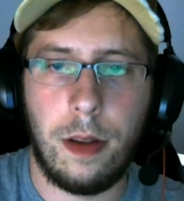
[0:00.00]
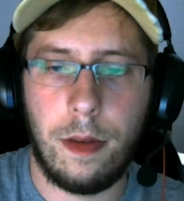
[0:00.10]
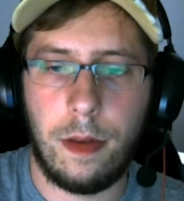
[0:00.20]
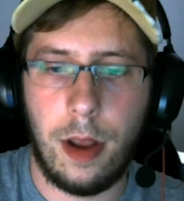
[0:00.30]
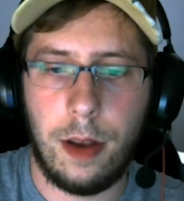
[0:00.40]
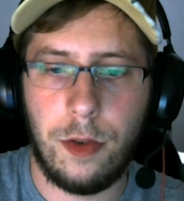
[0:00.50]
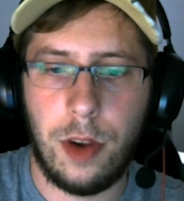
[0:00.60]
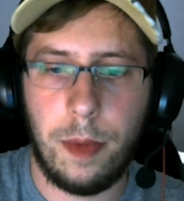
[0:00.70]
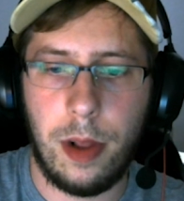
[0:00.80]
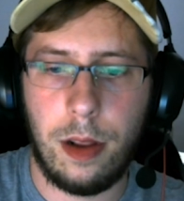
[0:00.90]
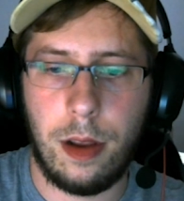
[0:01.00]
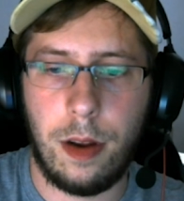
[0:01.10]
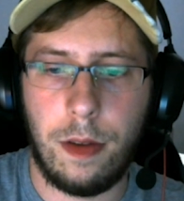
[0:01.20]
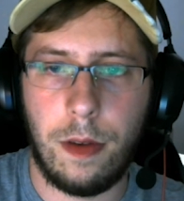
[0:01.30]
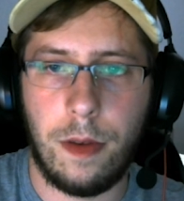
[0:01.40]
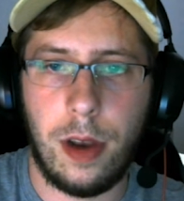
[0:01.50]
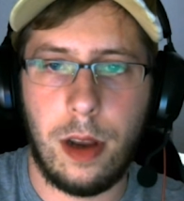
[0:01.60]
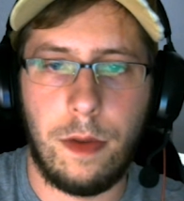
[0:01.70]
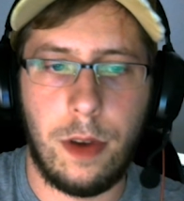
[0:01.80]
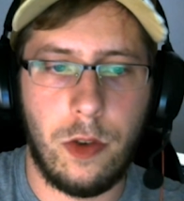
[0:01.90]
es, Ladies and Gentlemen, dann ist es
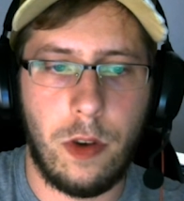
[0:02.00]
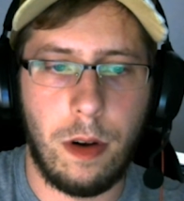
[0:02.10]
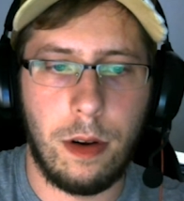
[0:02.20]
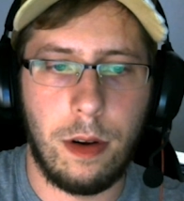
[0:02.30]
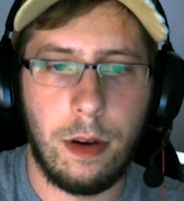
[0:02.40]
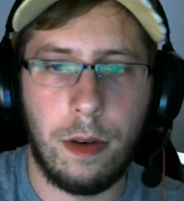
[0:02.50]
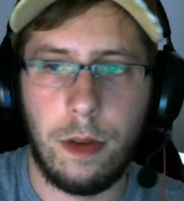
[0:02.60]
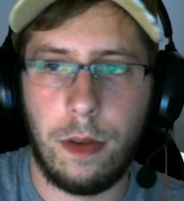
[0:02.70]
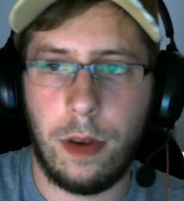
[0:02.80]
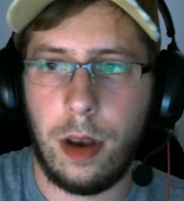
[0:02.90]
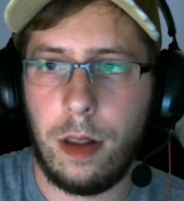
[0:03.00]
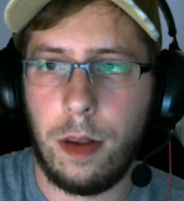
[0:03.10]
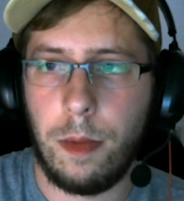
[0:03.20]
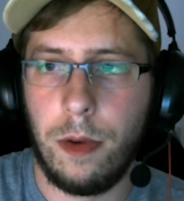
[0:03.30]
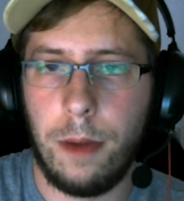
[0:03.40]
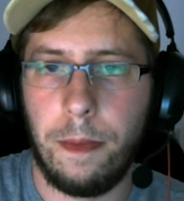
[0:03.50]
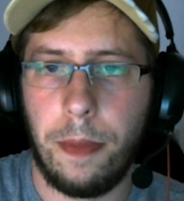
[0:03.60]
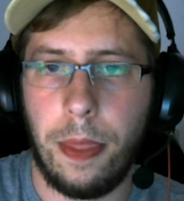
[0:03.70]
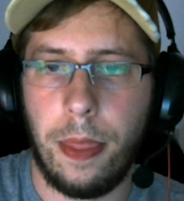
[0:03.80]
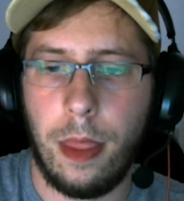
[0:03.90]
soweit. Wir schlucken unsere Rezeptur.
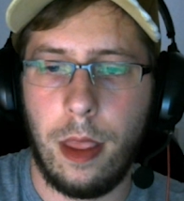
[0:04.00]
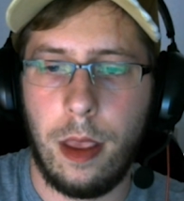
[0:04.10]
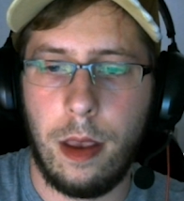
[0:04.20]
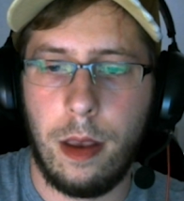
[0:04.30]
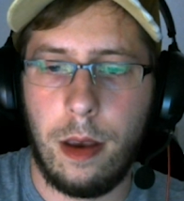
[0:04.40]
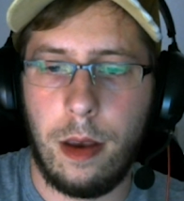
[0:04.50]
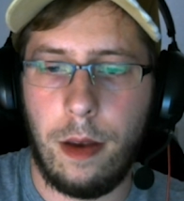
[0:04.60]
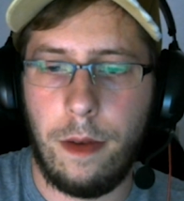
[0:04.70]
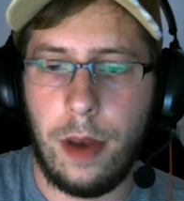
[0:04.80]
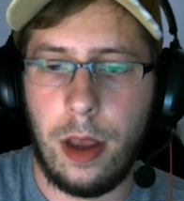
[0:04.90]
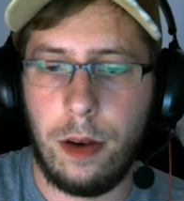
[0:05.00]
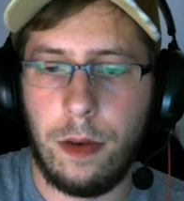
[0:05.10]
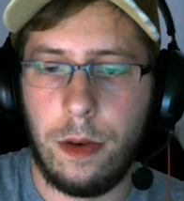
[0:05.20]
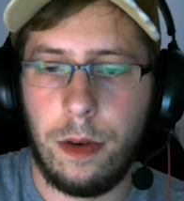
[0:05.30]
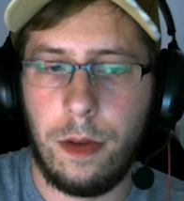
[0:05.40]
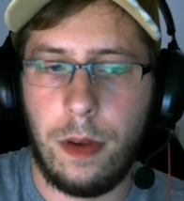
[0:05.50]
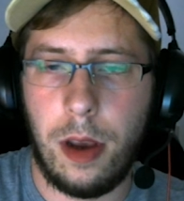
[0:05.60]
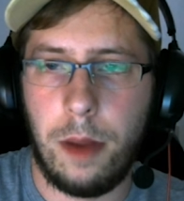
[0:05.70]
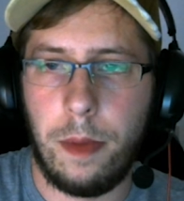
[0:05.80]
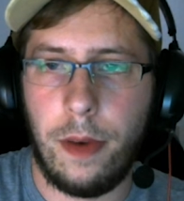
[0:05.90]
Wir Werden nun uns
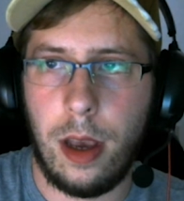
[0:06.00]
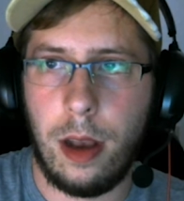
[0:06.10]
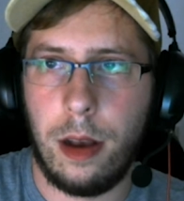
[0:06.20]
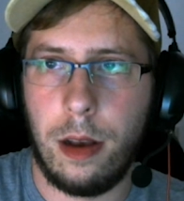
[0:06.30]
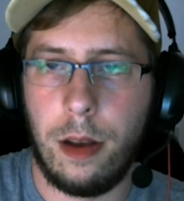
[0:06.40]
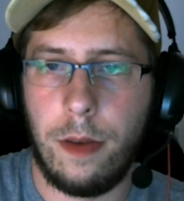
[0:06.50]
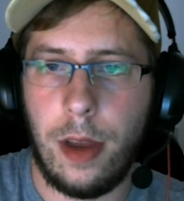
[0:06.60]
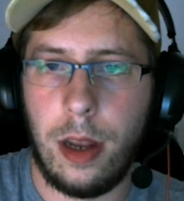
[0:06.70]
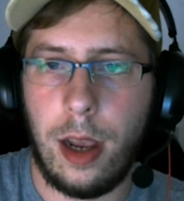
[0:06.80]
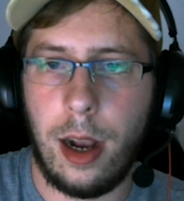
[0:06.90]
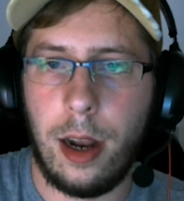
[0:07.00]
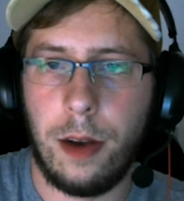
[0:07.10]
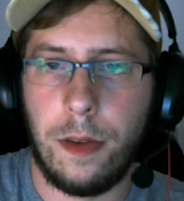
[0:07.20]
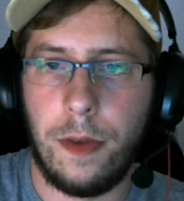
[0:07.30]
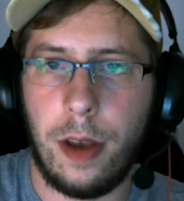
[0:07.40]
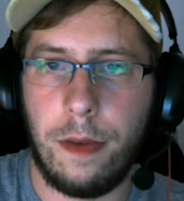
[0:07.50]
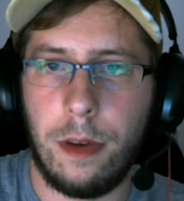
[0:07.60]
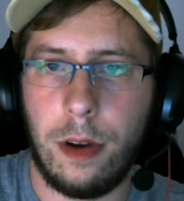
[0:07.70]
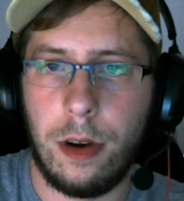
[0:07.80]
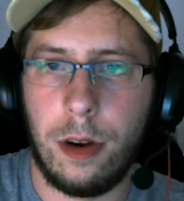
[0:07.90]
hierhin bewegen, werden die Angel auswerfen
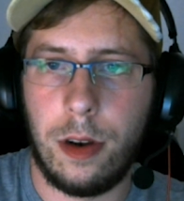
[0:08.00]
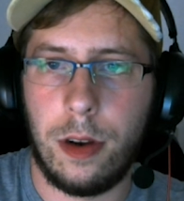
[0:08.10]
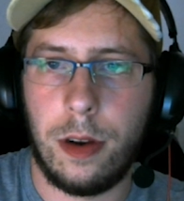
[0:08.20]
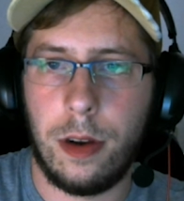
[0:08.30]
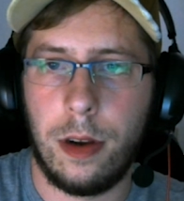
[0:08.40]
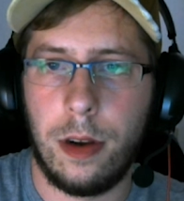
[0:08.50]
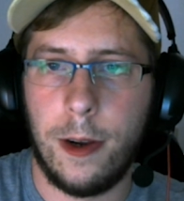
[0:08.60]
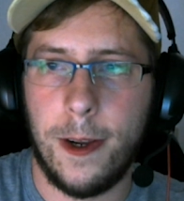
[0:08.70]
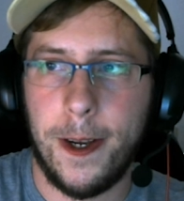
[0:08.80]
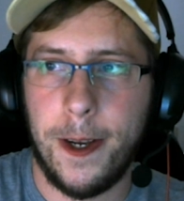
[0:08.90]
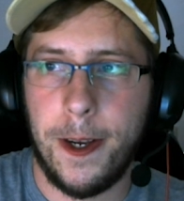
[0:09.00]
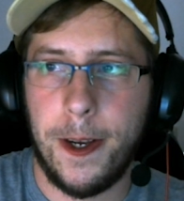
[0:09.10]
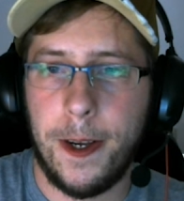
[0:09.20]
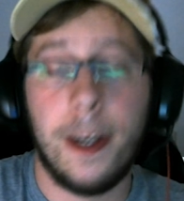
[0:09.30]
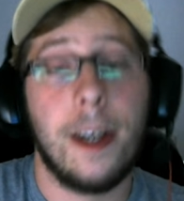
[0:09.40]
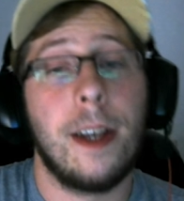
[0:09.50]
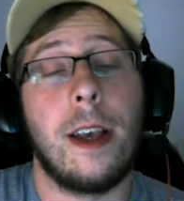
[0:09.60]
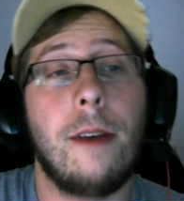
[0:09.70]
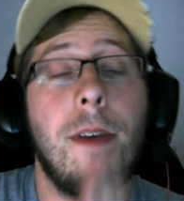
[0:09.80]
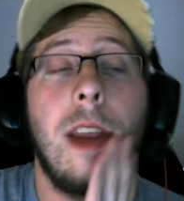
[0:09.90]
und
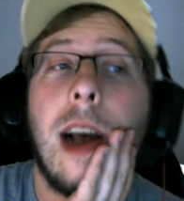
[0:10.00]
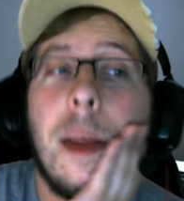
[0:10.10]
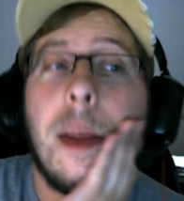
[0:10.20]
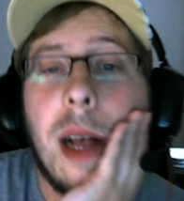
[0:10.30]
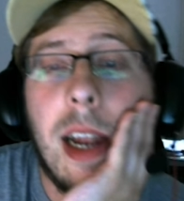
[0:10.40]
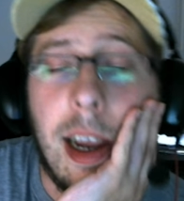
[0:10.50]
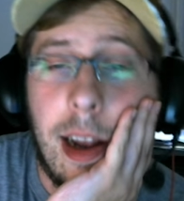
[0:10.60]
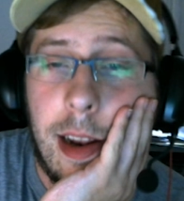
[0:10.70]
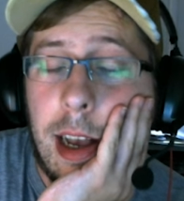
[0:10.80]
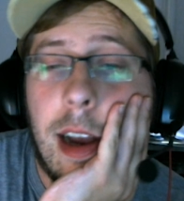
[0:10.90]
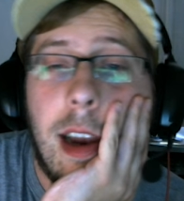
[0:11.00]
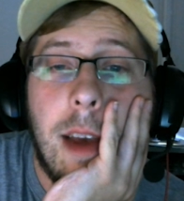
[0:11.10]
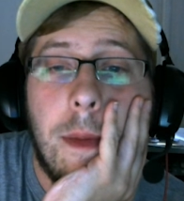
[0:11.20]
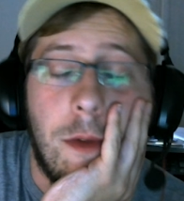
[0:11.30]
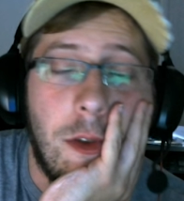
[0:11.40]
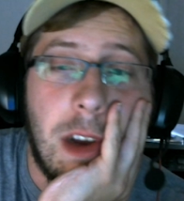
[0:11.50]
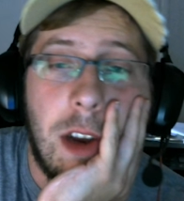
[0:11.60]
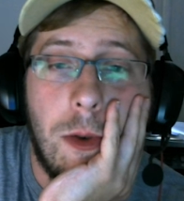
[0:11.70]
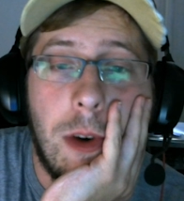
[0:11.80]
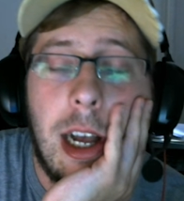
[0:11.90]
wieder einmal einen Tag erleben, wo wir
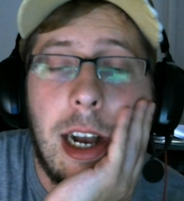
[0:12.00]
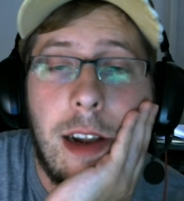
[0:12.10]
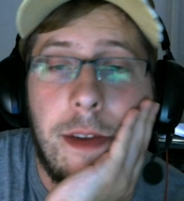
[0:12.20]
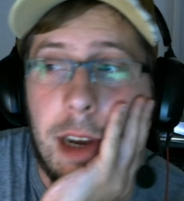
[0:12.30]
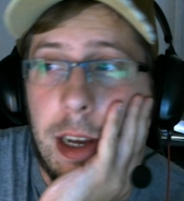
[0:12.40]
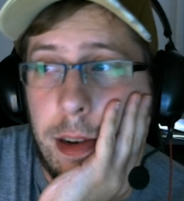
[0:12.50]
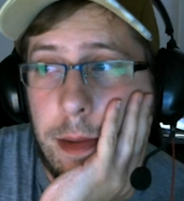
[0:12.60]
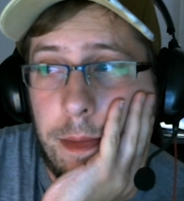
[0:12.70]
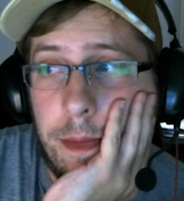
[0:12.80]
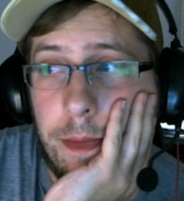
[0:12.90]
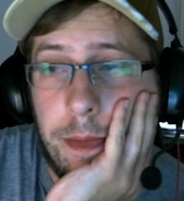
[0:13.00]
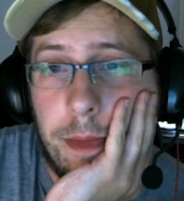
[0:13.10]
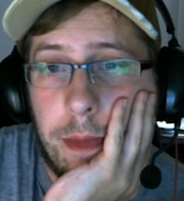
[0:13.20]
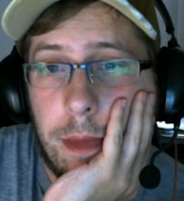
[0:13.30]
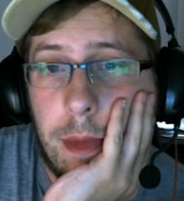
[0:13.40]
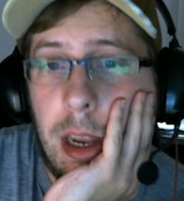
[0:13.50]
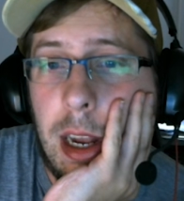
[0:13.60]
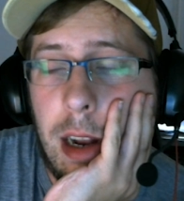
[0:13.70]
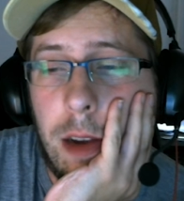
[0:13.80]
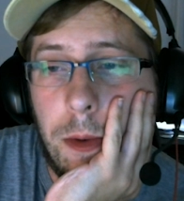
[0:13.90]
nur angeln werden. In
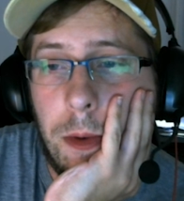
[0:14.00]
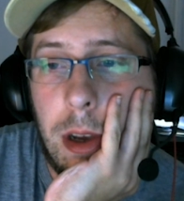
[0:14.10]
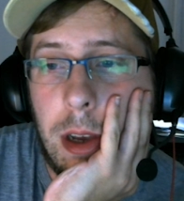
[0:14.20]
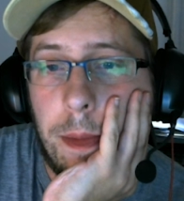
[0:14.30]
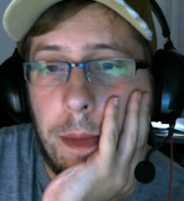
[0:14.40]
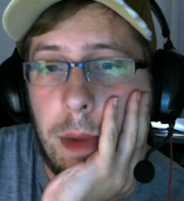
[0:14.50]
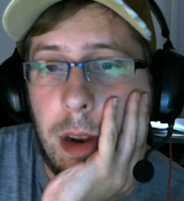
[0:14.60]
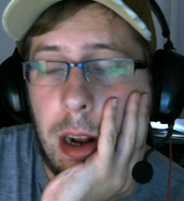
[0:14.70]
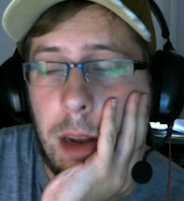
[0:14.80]
aller Ruhe, in aller